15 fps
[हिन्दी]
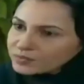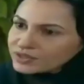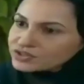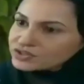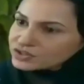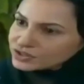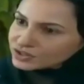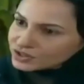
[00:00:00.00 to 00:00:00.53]
और
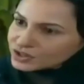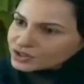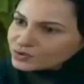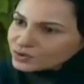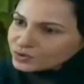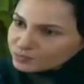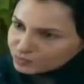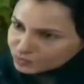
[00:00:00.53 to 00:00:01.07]
फिर जितनी
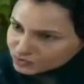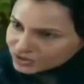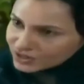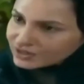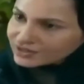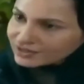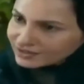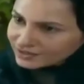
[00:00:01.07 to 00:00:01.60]
कोई
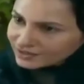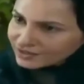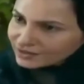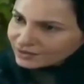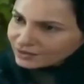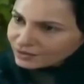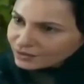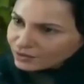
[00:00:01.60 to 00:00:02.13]
पूजा
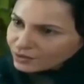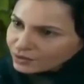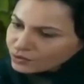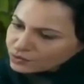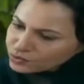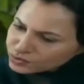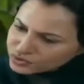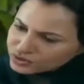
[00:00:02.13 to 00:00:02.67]
करेगा
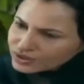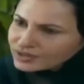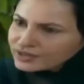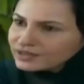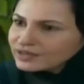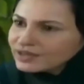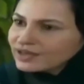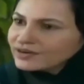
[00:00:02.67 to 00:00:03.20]
उतना
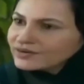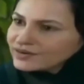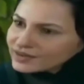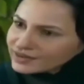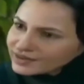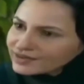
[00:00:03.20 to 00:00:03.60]
ही ख्याल